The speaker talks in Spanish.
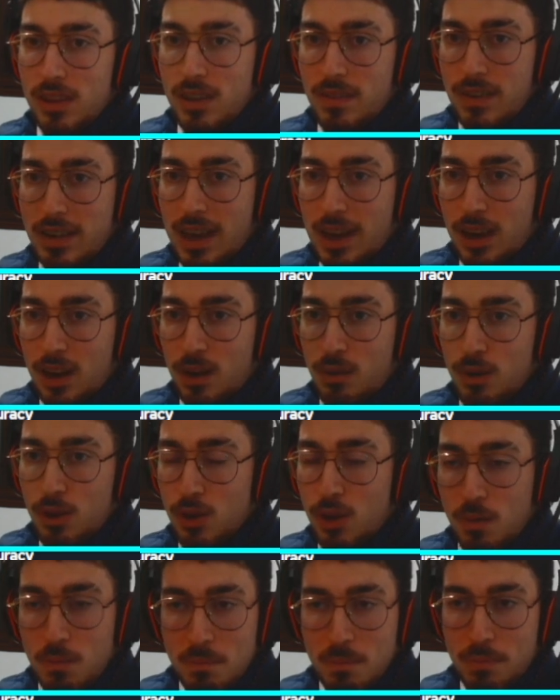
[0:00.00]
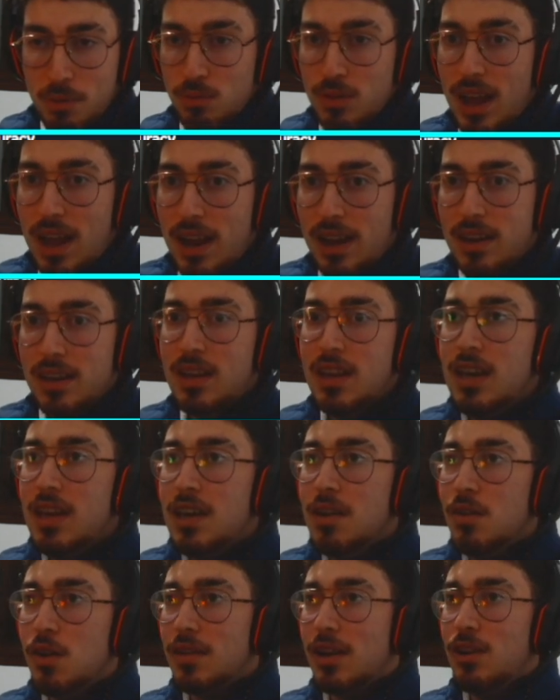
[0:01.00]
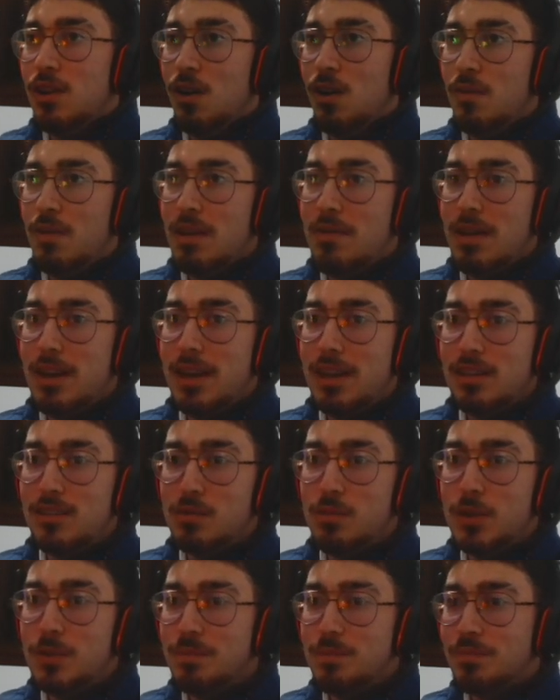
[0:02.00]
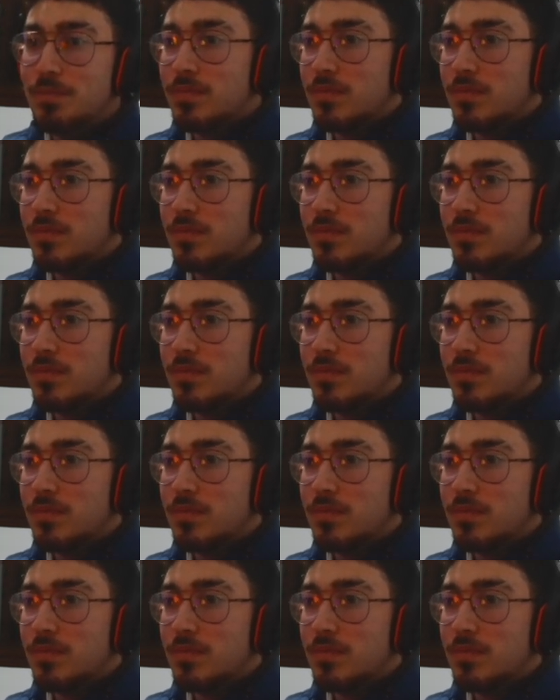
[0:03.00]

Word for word: de verdad, que lo veo yo brutal. Y cuando salió lo veía malísimo.